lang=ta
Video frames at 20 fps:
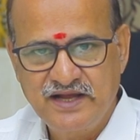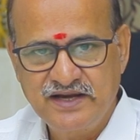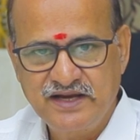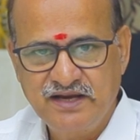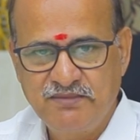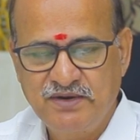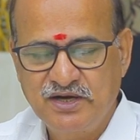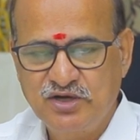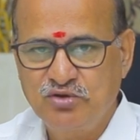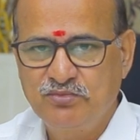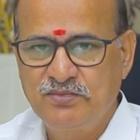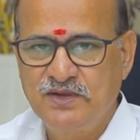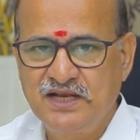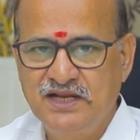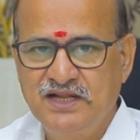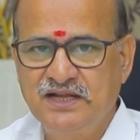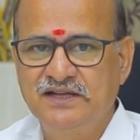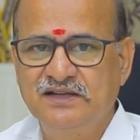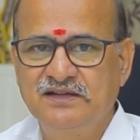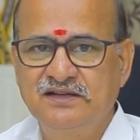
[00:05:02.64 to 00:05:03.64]
காரியம்
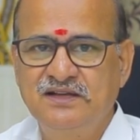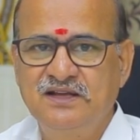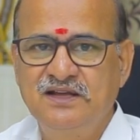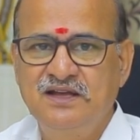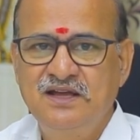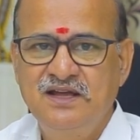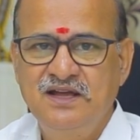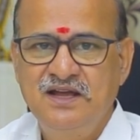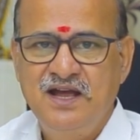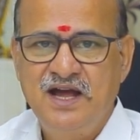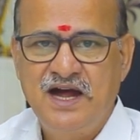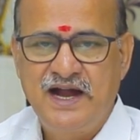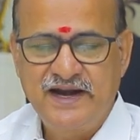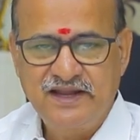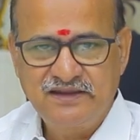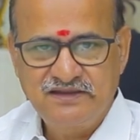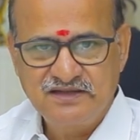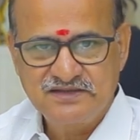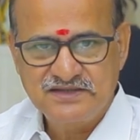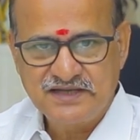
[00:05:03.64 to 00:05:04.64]
மட்டுமல்ல
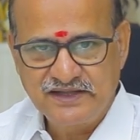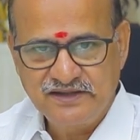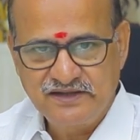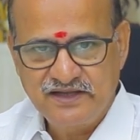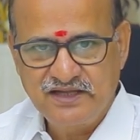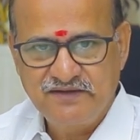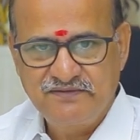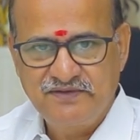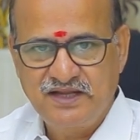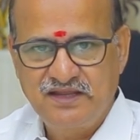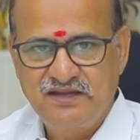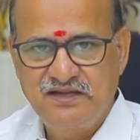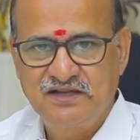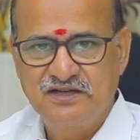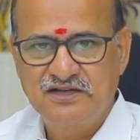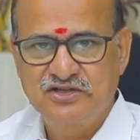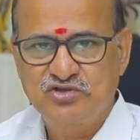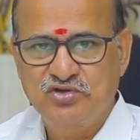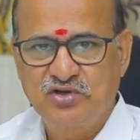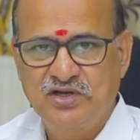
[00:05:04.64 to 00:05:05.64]
அடுத்து சந்ததி விருத்தி
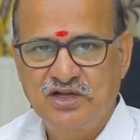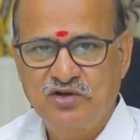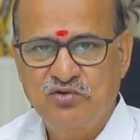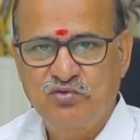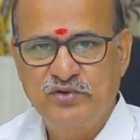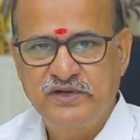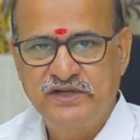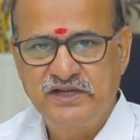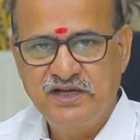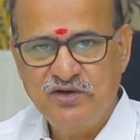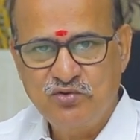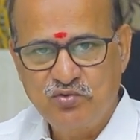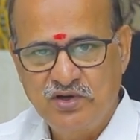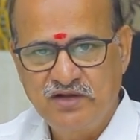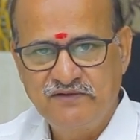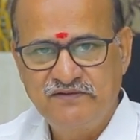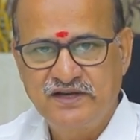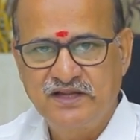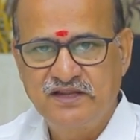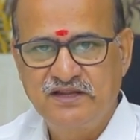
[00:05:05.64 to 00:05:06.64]
என்று சொல்லக்கூடிய
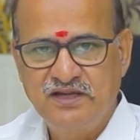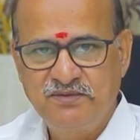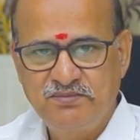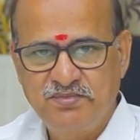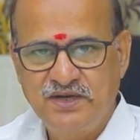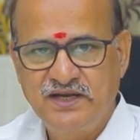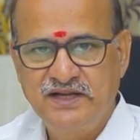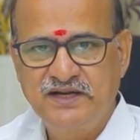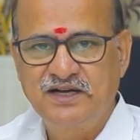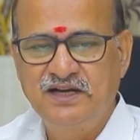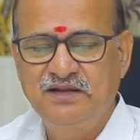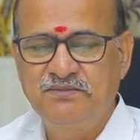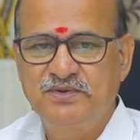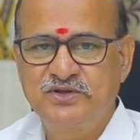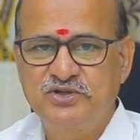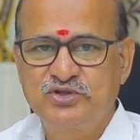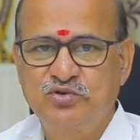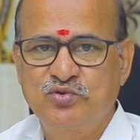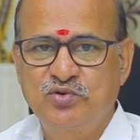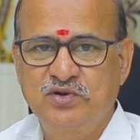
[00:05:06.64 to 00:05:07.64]
குலவிருத்தி பிள்ளைகளை
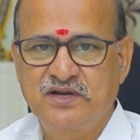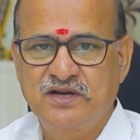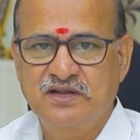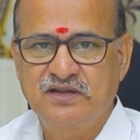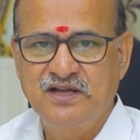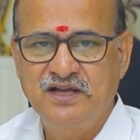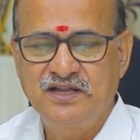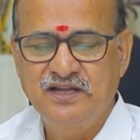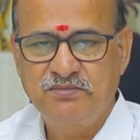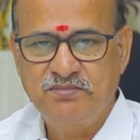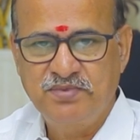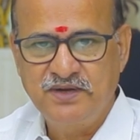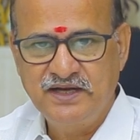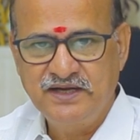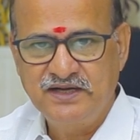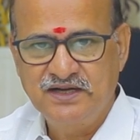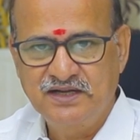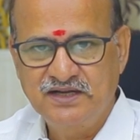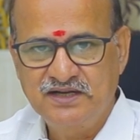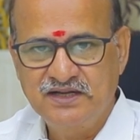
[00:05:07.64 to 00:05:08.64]
பெற்றுக்கொள்வது அந்த
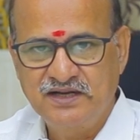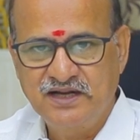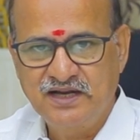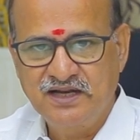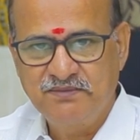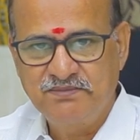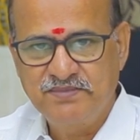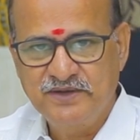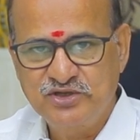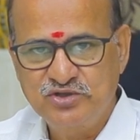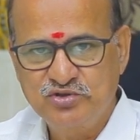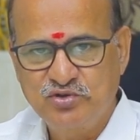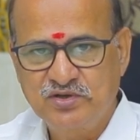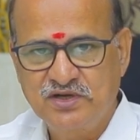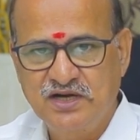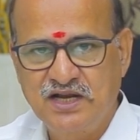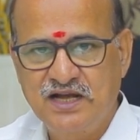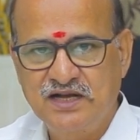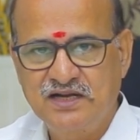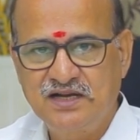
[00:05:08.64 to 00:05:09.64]
பிள்ளைகளுக்கு நல்ல
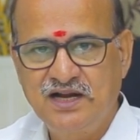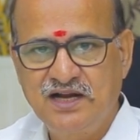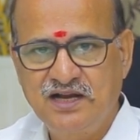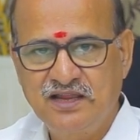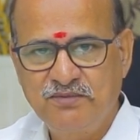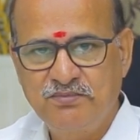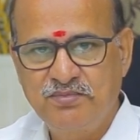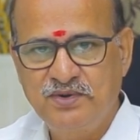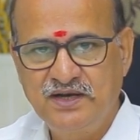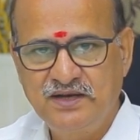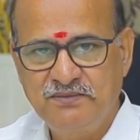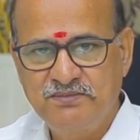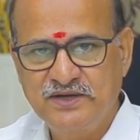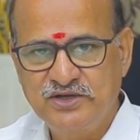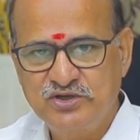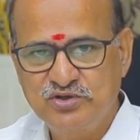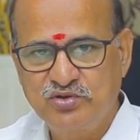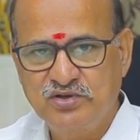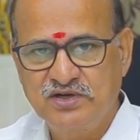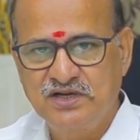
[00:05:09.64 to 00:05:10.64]
பெற்றோர்களாக அல்லது பிள்ளை
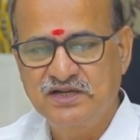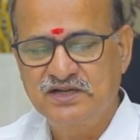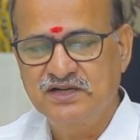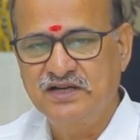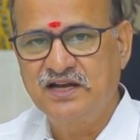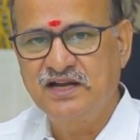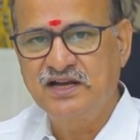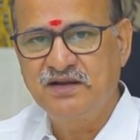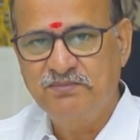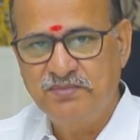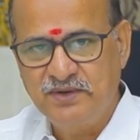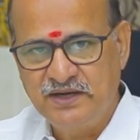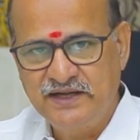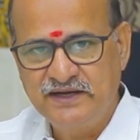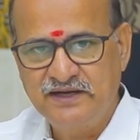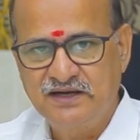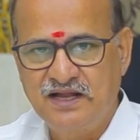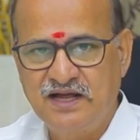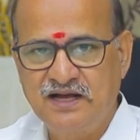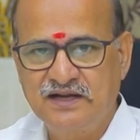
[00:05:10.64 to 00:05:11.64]
பெற்றோர்களுக்கு நல்ல
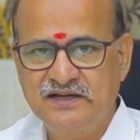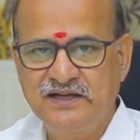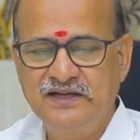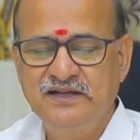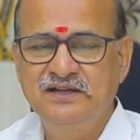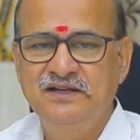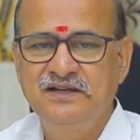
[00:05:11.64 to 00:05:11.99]
பிள்ளைகளாக